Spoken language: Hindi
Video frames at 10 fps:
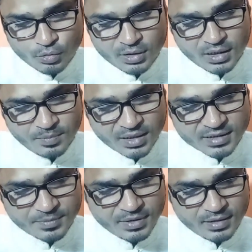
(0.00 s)
उनकी
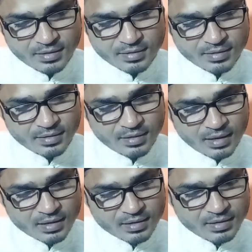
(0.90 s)
मजहबी
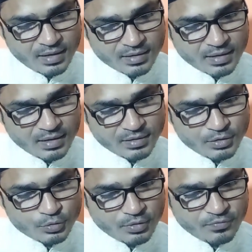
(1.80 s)
अकीदा था
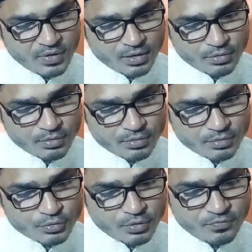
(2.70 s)
कि जुल्फ़ा
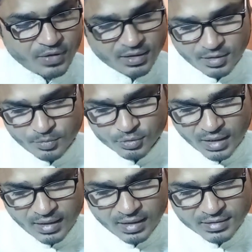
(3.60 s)
जुल्फ़ा के
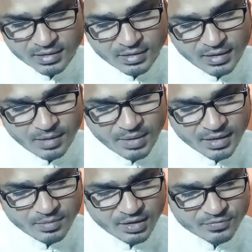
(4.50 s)
मुताला से ही
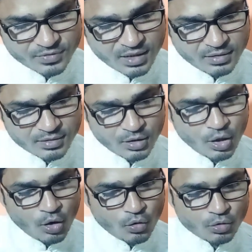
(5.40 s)
हमारी मगफ़रत
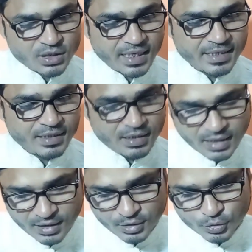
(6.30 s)
हो जाएगी
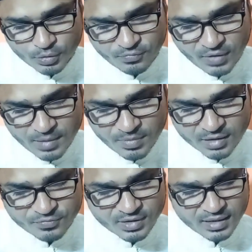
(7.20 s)
यानी जुल्फ़ा
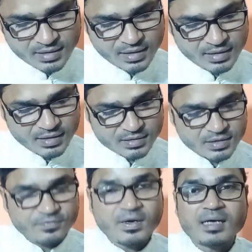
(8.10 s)
मकफरत के लिए
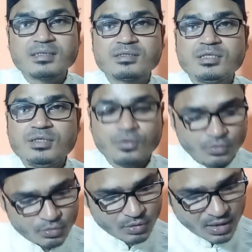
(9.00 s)
सिफारिशी
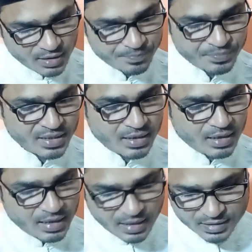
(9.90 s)
होगा
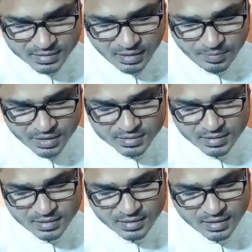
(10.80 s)
हासिल
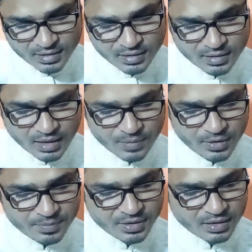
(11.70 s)
मकसद ये कि
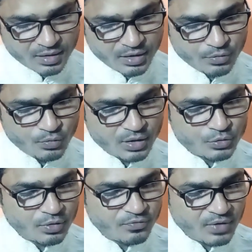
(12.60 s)
काबा में रखे हुए
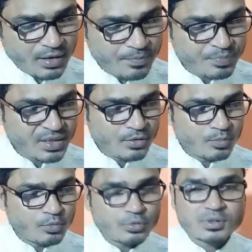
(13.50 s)
जुल्फ़ा
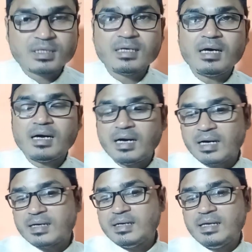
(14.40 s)
मूर्तियां
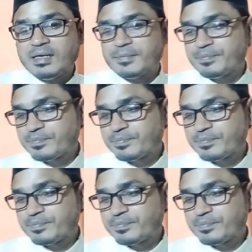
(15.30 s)
अगले